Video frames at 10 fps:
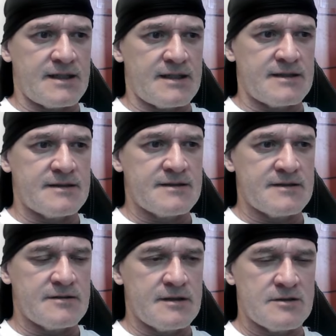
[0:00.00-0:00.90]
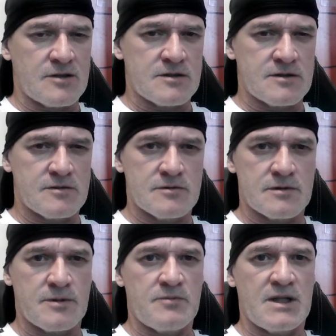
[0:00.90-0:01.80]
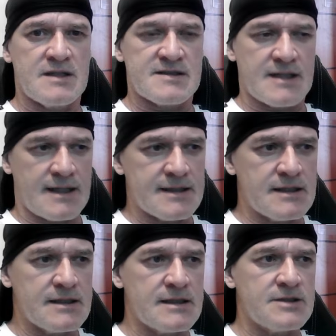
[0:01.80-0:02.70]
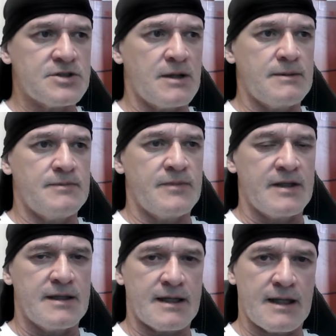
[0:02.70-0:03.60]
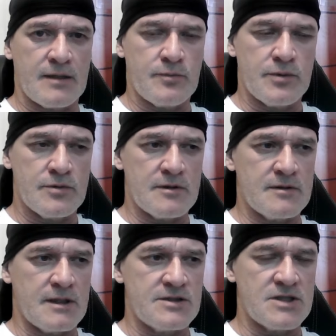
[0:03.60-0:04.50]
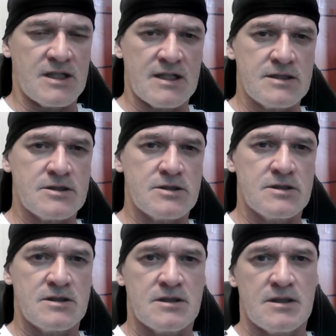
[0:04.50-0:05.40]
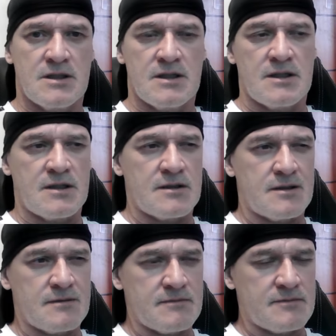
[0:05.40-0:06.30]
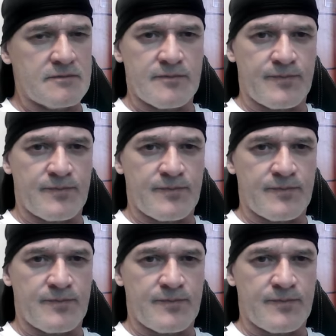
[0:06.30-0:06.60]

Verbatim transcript: dela, né? Vocês viram só de segunda, uma beliscada ali, ela dá aquele pulo adiante. Hum